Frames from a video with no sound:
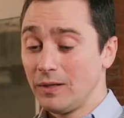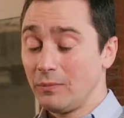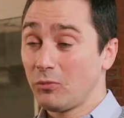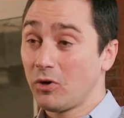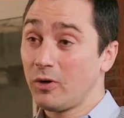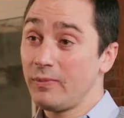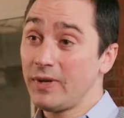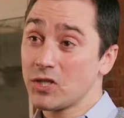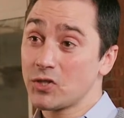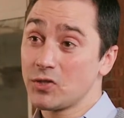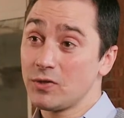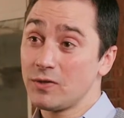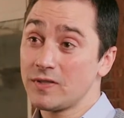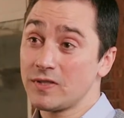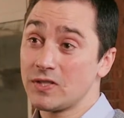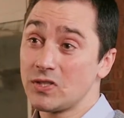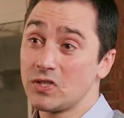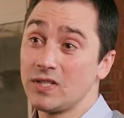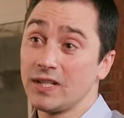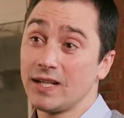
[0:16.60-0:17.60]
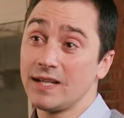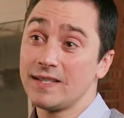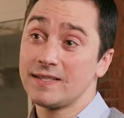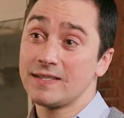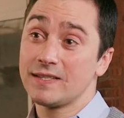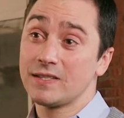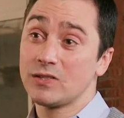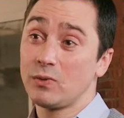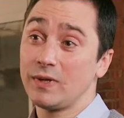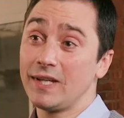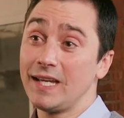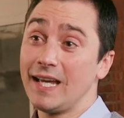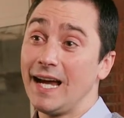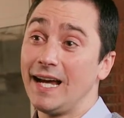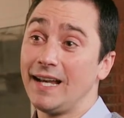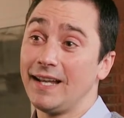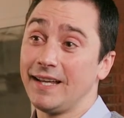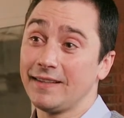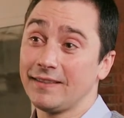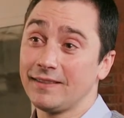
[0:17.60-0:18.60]
Première chose, je dirais, soyez
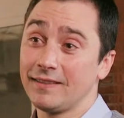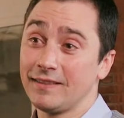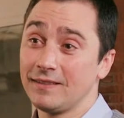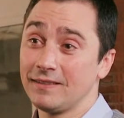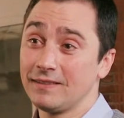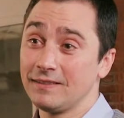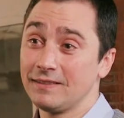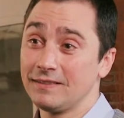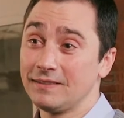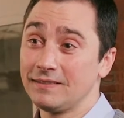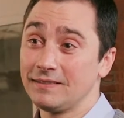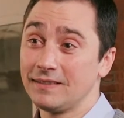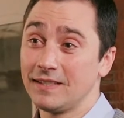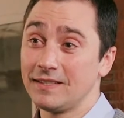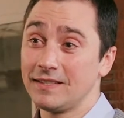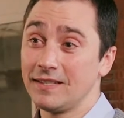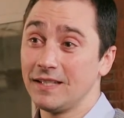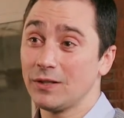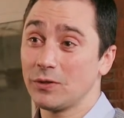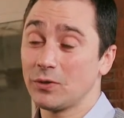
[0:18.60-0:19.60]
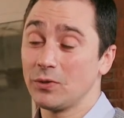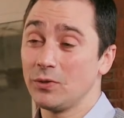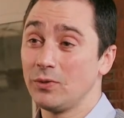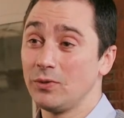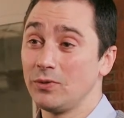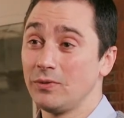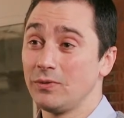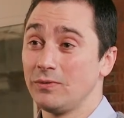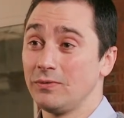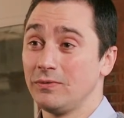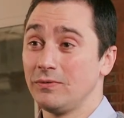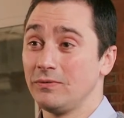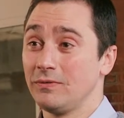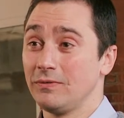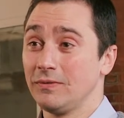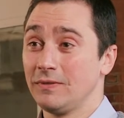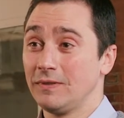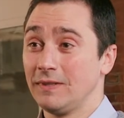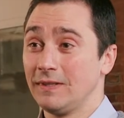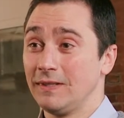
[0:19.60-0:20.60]
alerte. C'est-à-dire qu'il
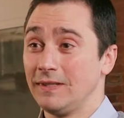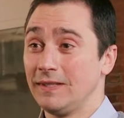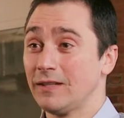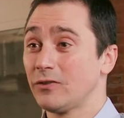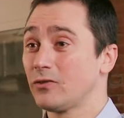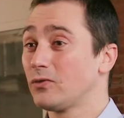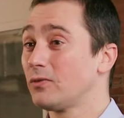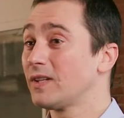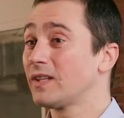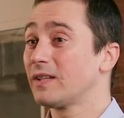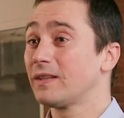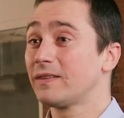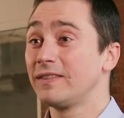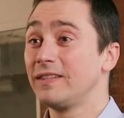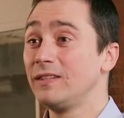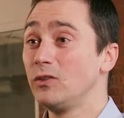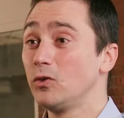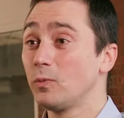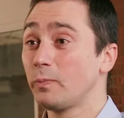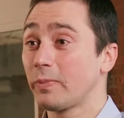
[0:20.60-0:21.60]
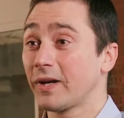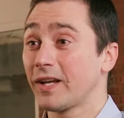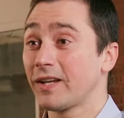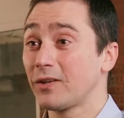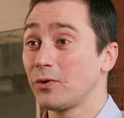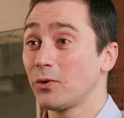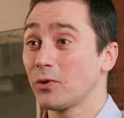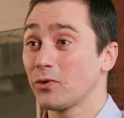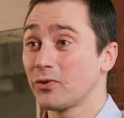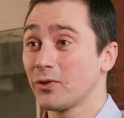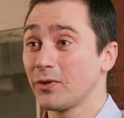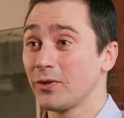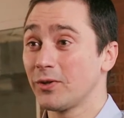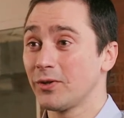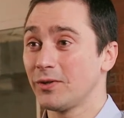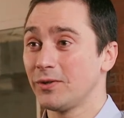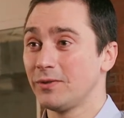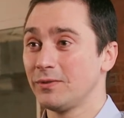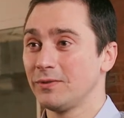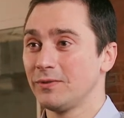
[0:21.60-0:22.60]
y a souvent des signaux
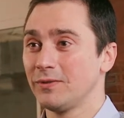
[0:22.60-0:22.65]
précurseurs.